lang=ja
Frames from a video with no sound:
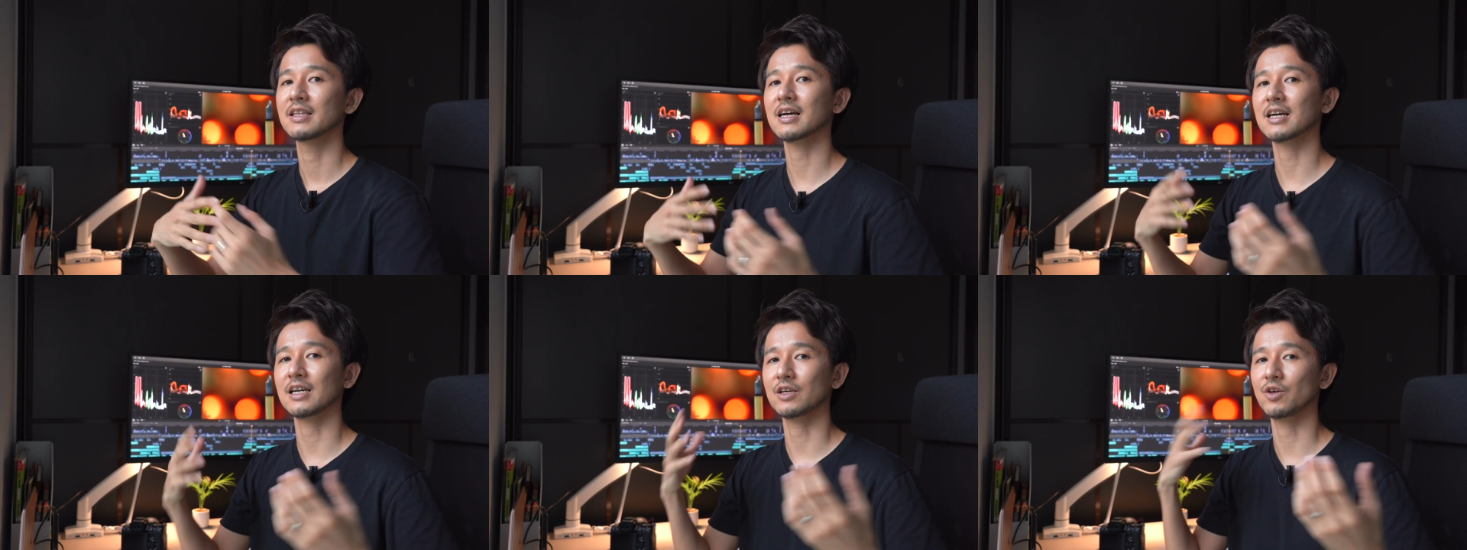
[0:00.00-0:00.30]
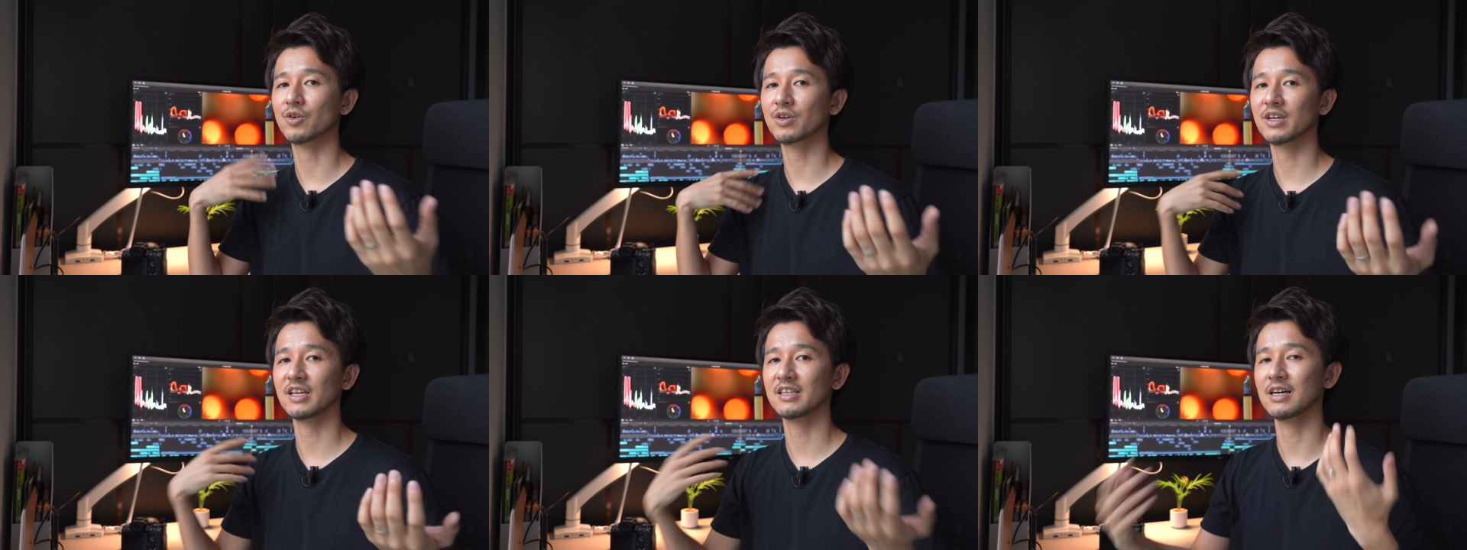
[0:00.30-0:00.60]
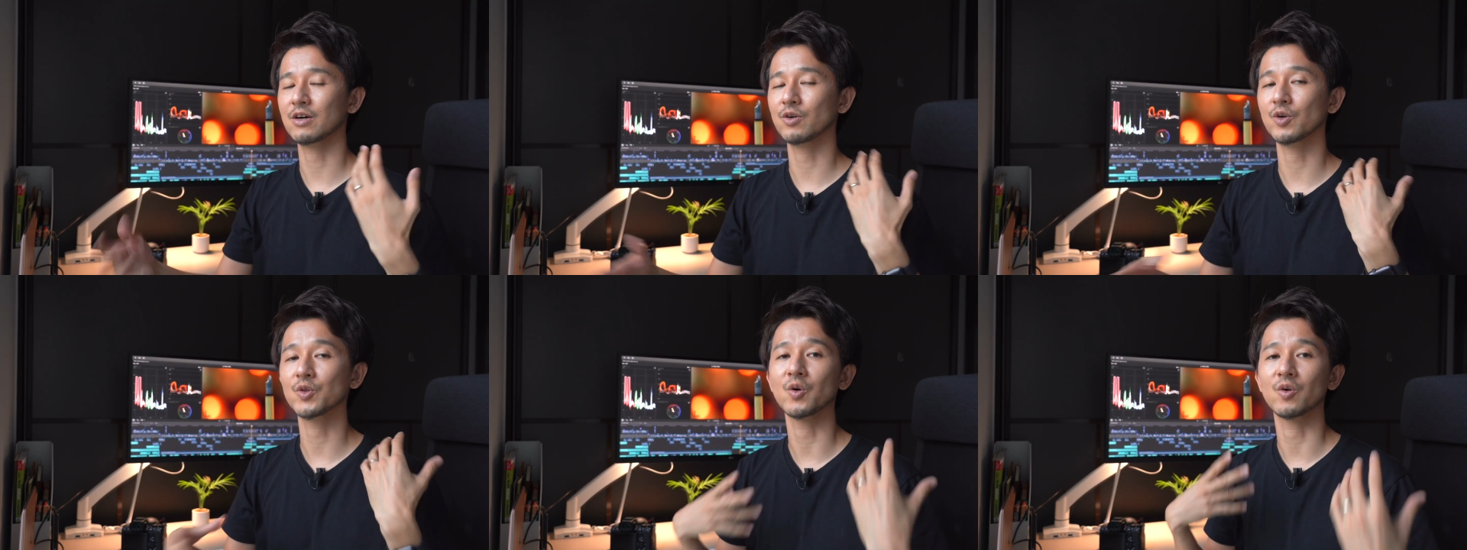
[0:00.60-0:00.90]
なんか余計
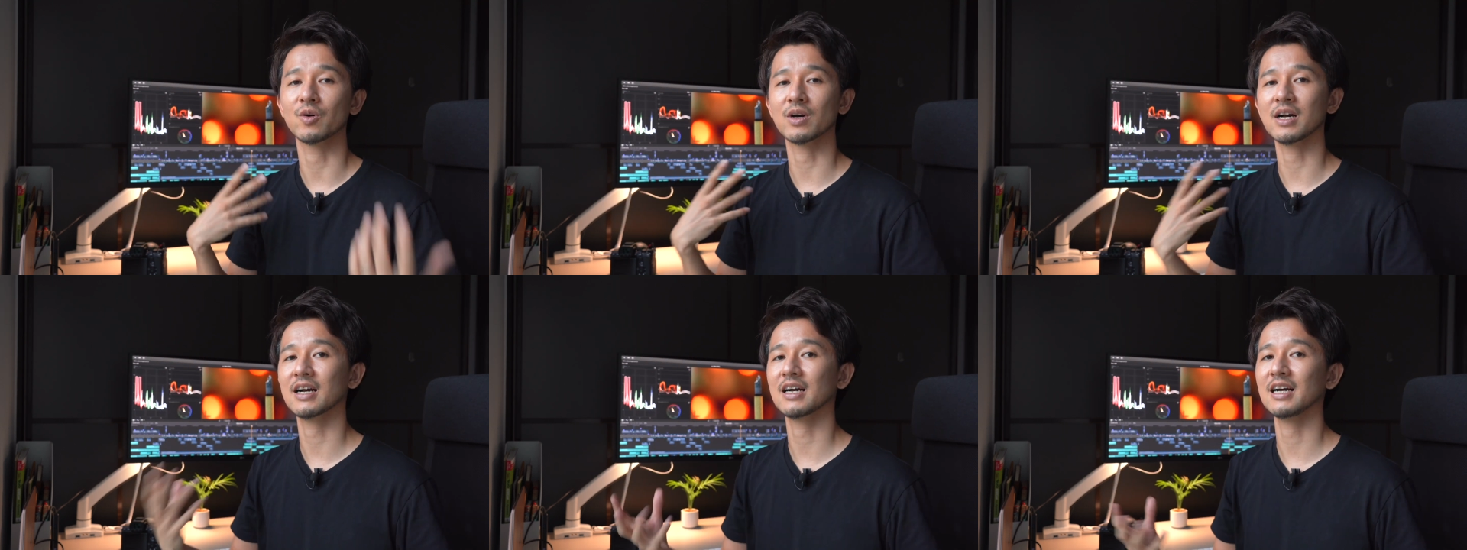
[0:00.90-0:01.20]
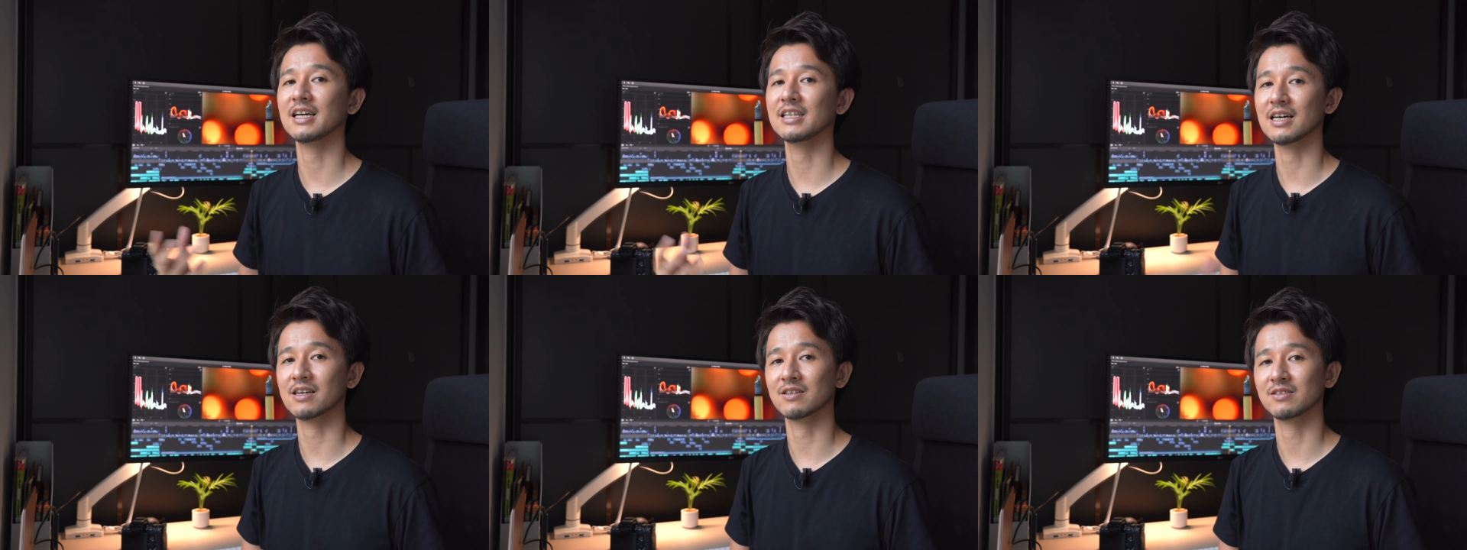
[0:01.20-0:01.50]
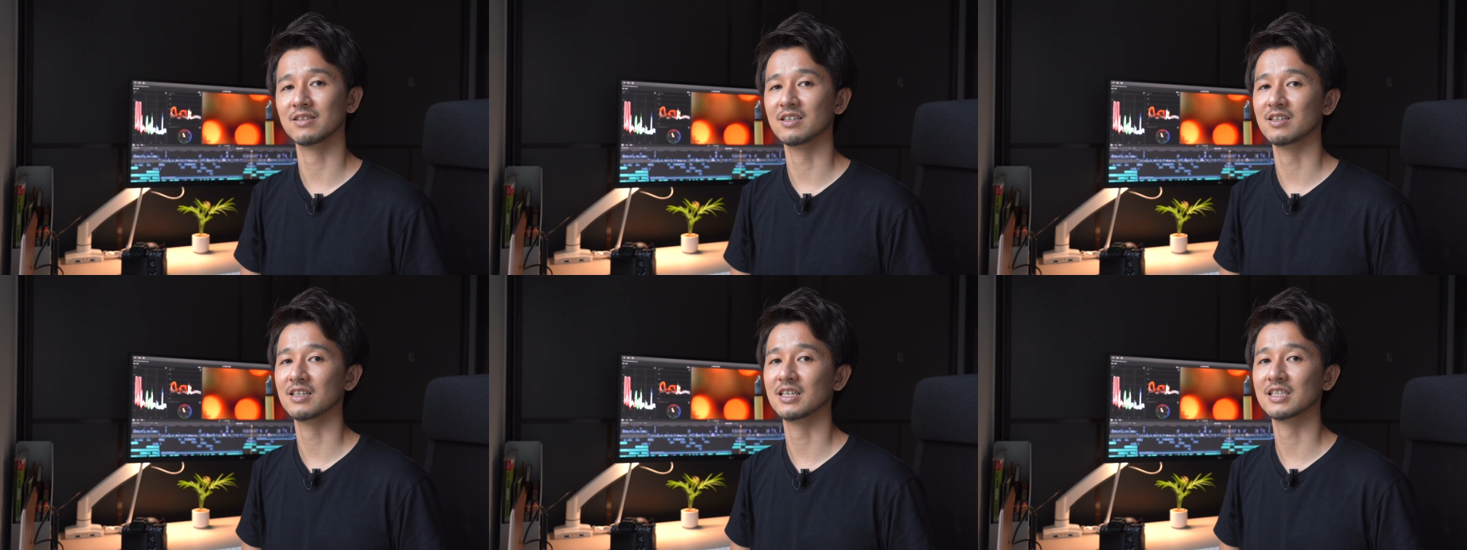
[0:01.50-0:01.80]
なことを考えなく
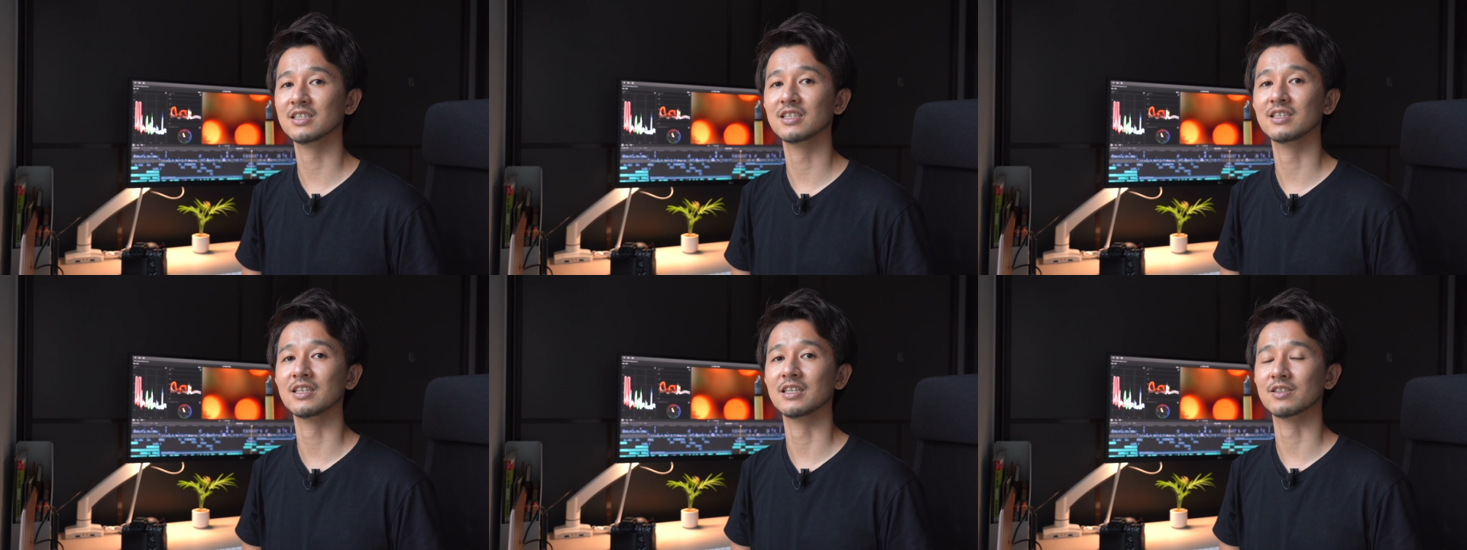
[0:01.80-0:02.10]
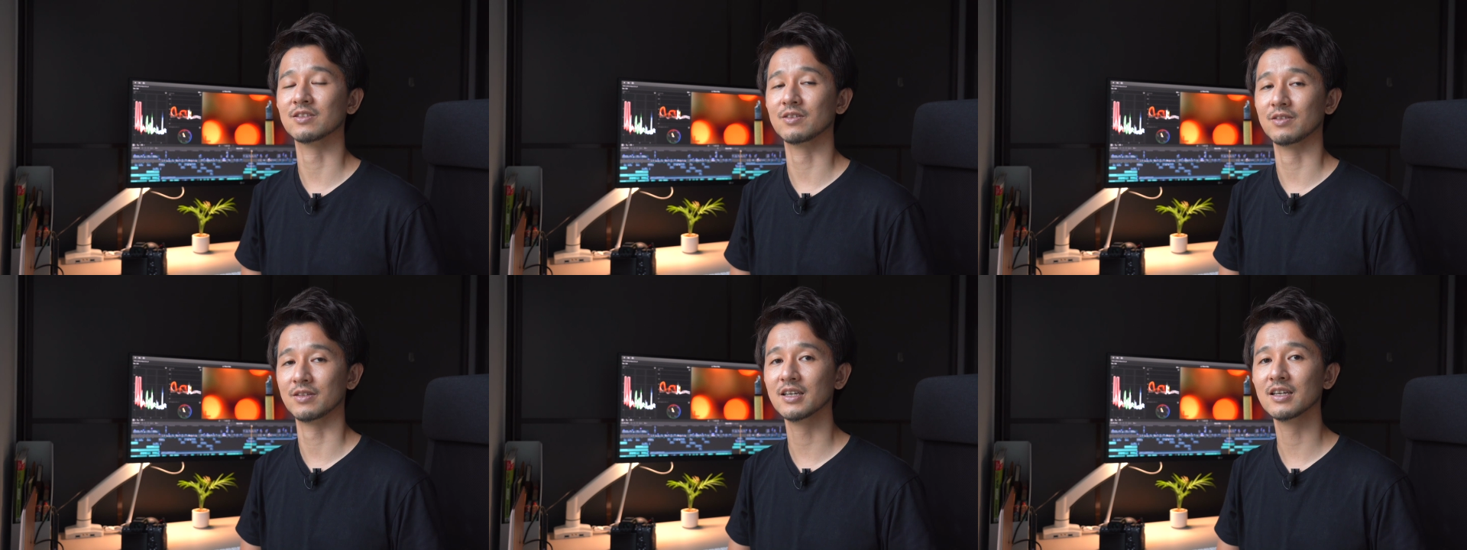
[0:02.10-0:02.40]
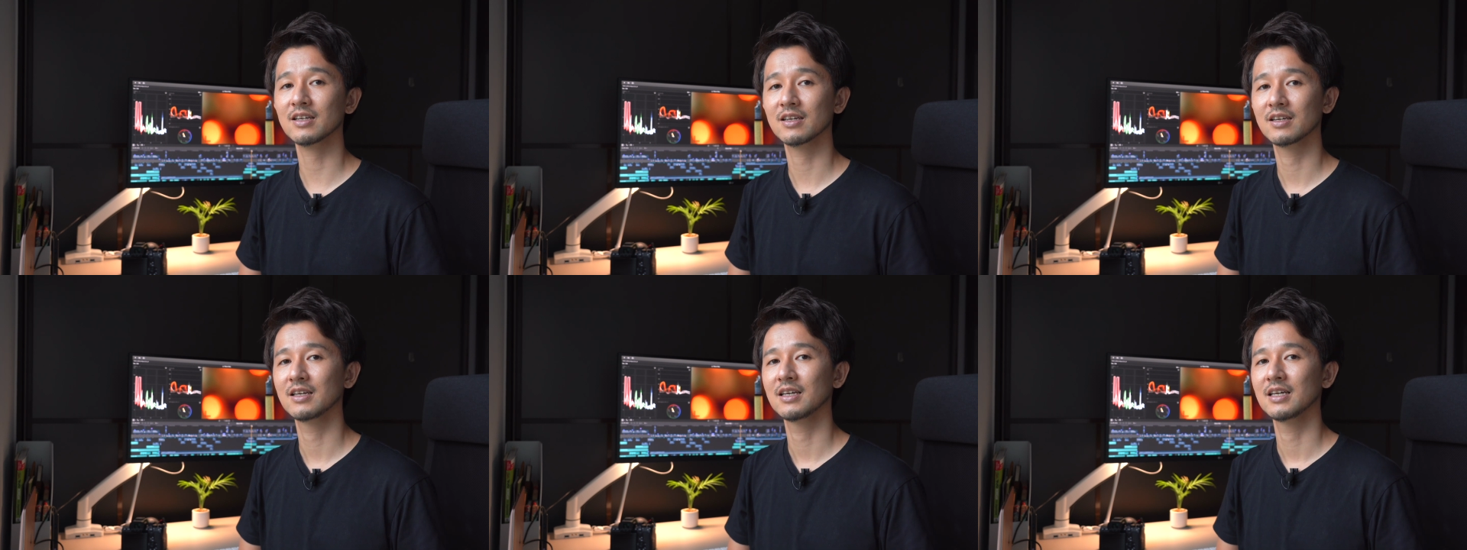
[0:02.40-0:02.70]
なるらしいんですよね。